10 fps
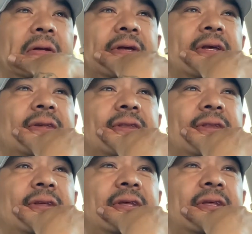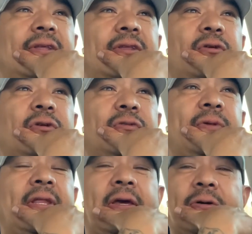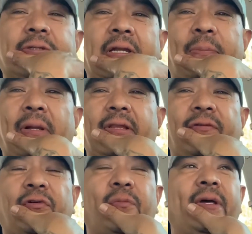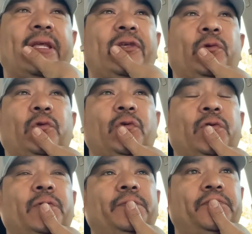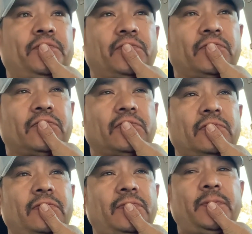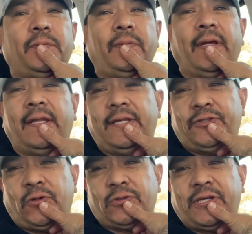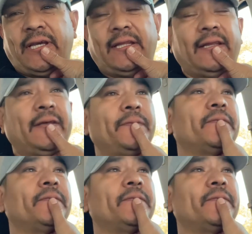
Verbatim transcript: Este, yo en los videos en la plataforma de YouTube he dicho lo siguiente.